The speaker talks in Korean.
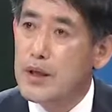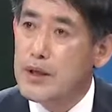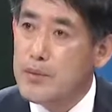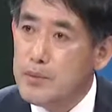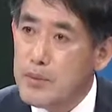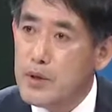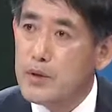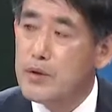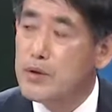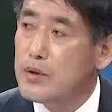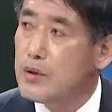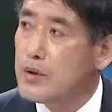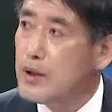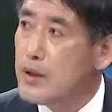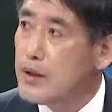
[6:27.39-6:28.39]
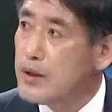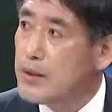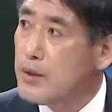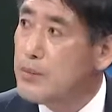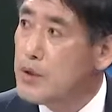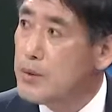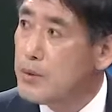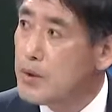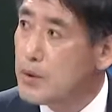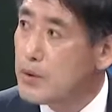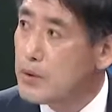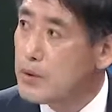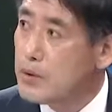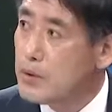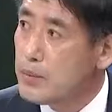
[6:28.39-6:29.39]
임시로 쓰는데 30억이
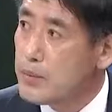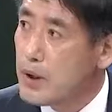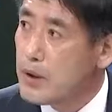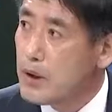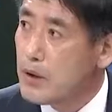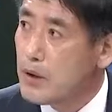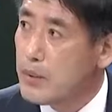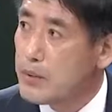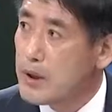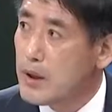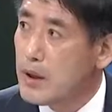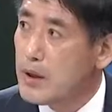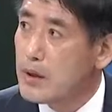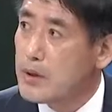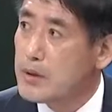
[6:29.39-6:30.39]
또 투입된다고 합니다.